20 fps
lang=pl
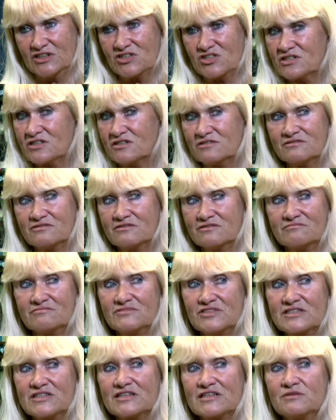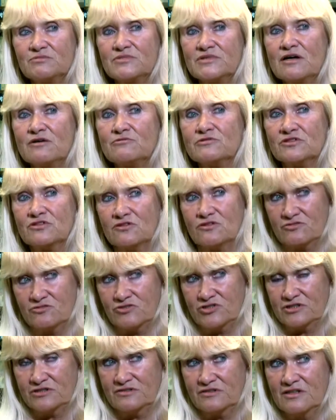Także nie zarabiały
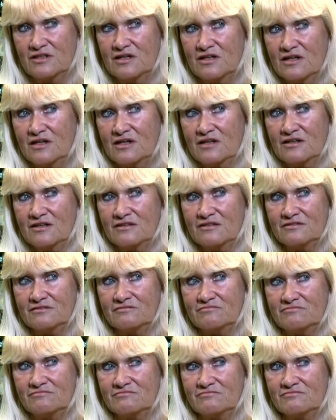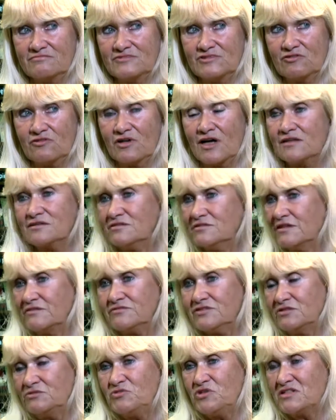krocie. Y, no Karin
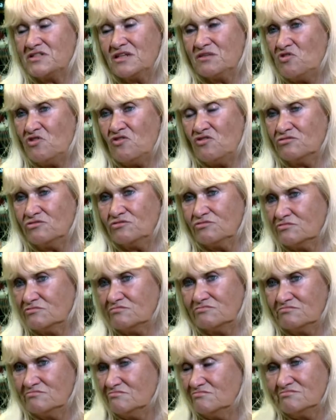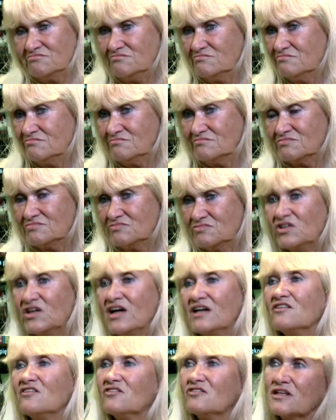nawet nie miała samochodu. No
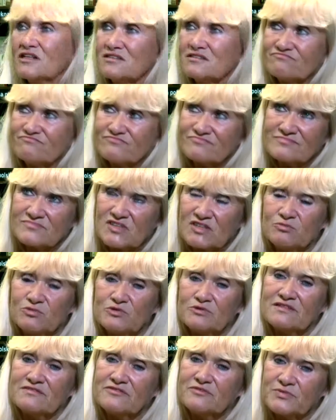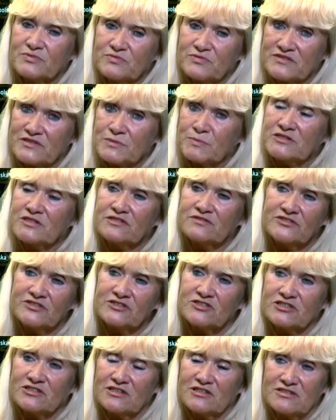ale ona była w
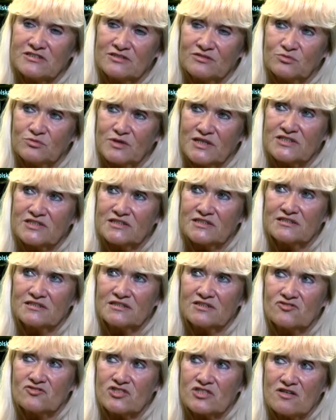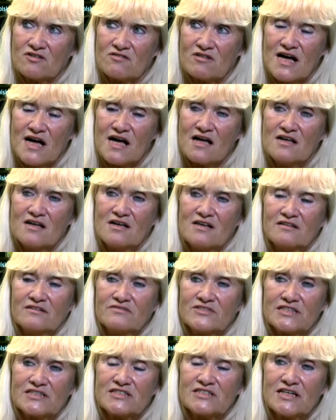specyficznej sytuacji, dlatego że ona
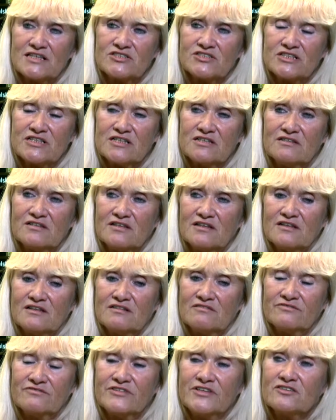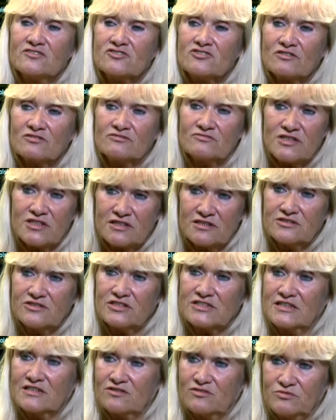w zasadzie większą
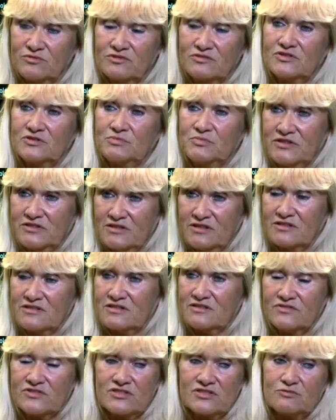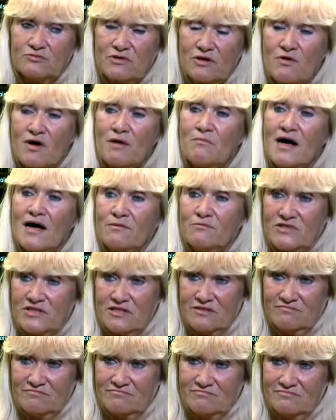część zarobionych pieniędzy wysyłała mamie,